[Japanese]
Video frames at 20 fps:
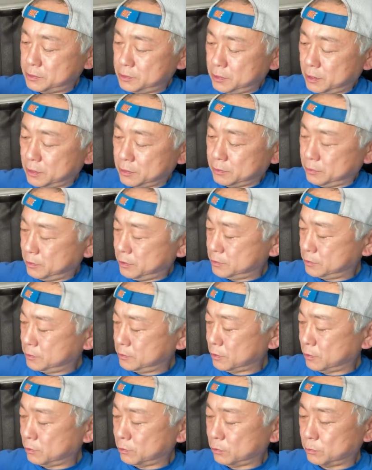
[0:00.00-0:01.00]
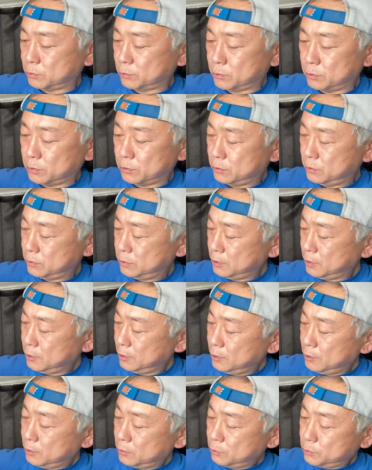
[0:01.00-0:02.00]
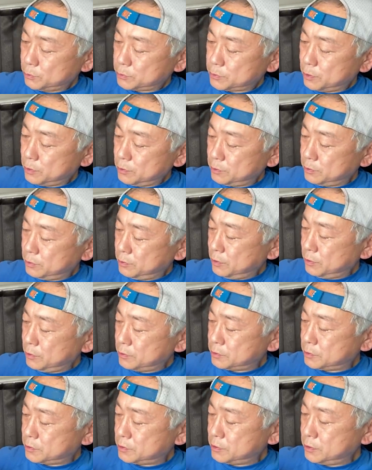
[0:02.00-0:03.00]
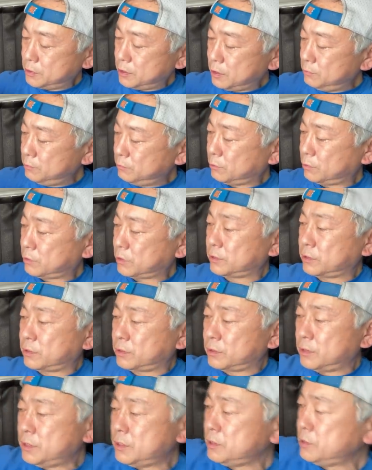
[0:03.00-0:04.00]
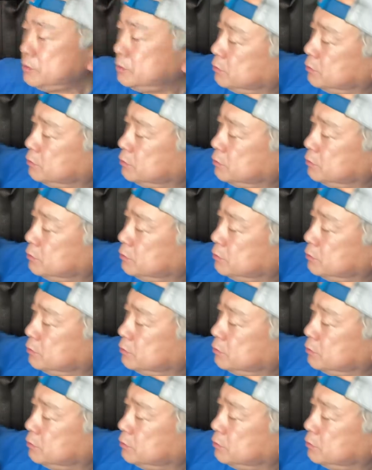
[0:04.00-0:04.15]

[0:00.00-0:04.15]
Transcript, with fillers: なんですけども、これ設計違うのかなレンズ